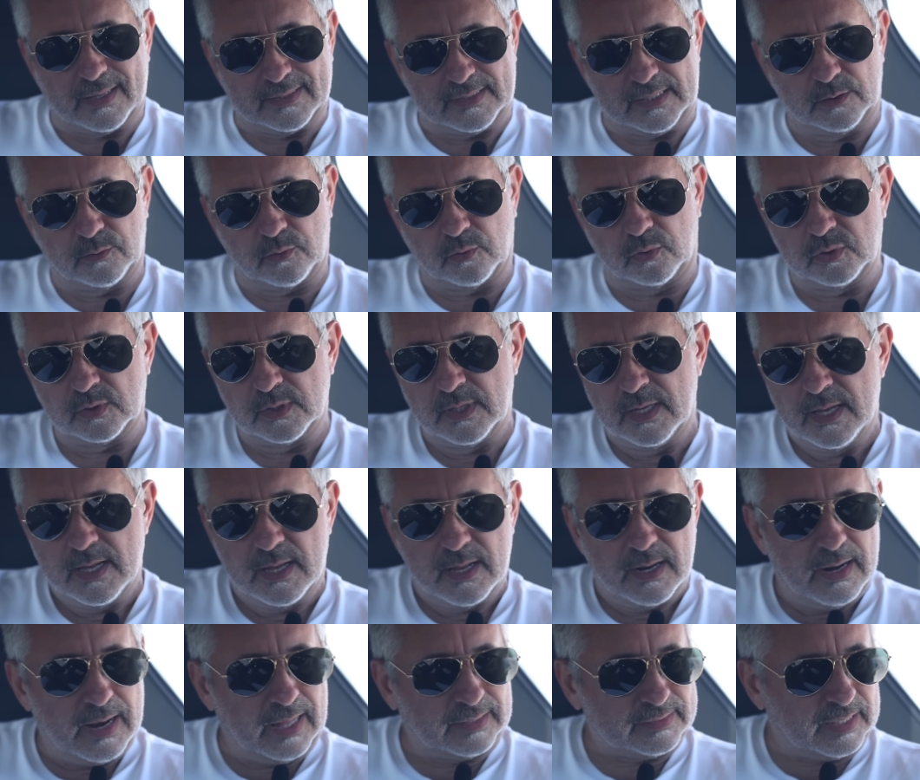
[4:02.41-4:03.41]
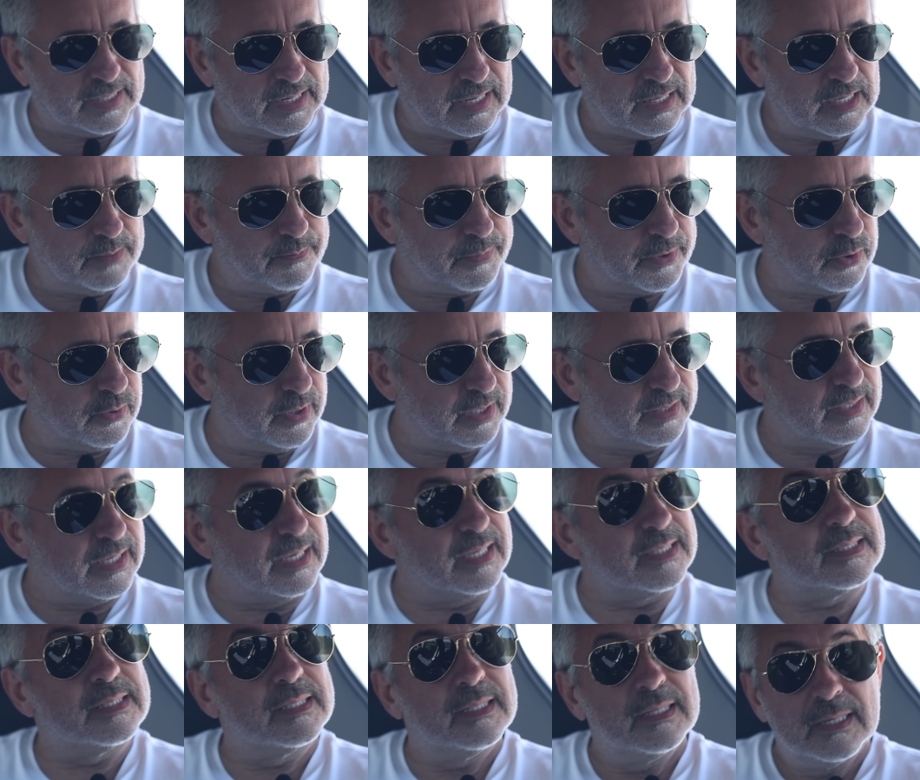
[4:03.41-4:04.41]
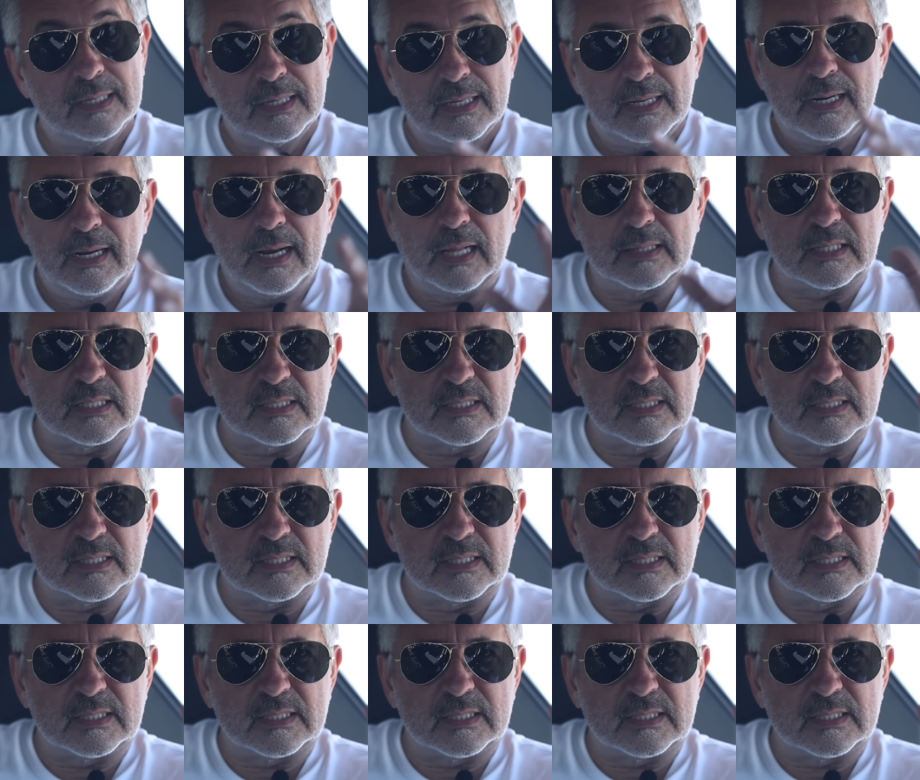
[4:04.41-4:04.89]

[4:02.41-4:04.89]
asientos laterales. Pero esta es la